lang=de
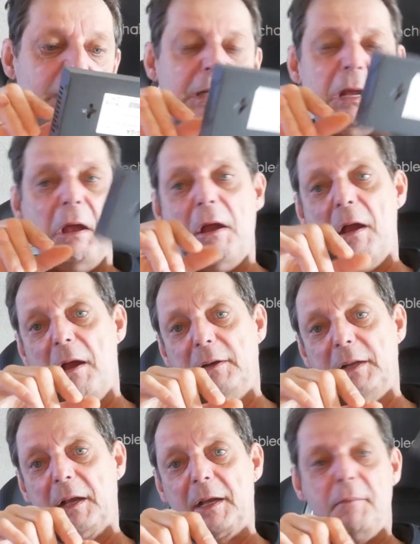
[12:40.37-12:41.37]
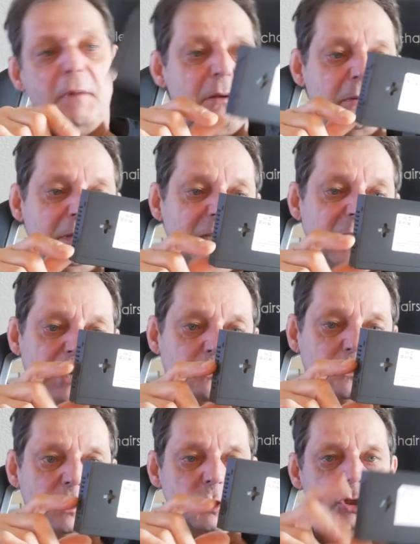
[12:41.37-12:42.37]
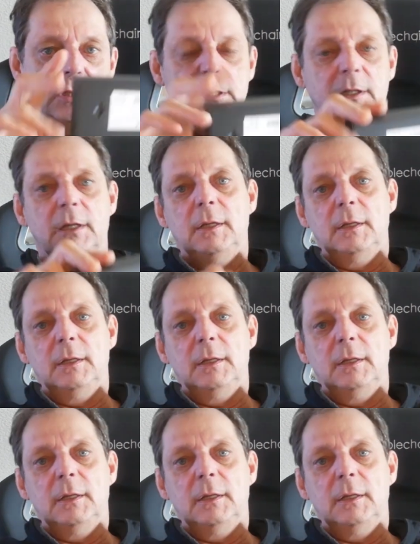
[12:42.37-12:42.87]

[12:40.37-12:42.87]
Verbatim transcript: ja, da kann man nur nicht ein- und ausschalten.